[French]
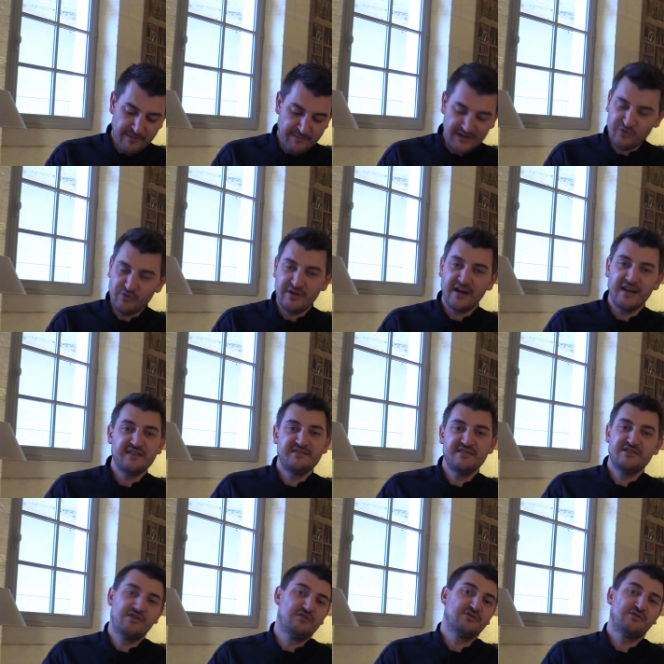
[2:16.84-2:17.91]
on va maintenir
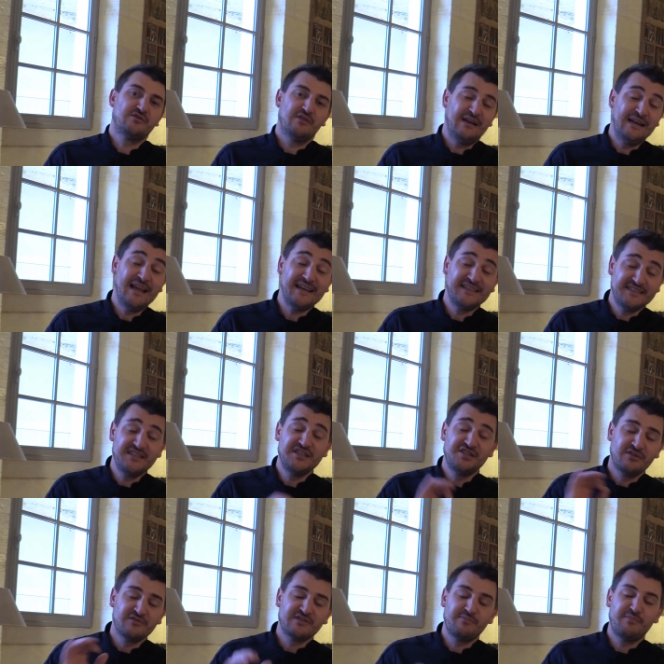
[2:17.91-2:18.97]
l'exigence
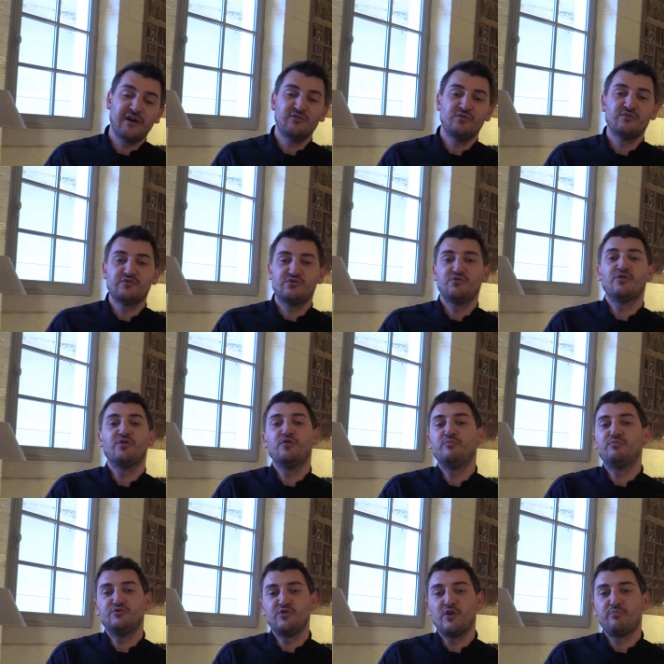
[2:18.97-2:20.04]
sur
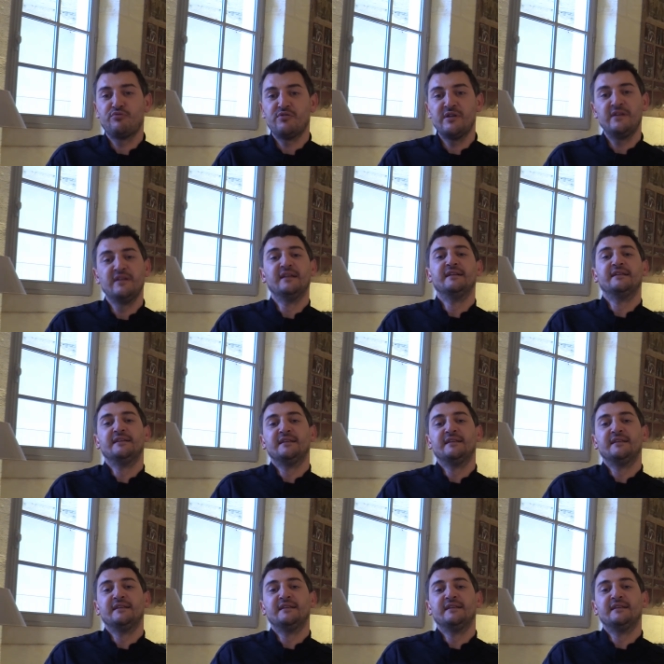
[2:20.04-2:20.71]
euh, plusieurs points.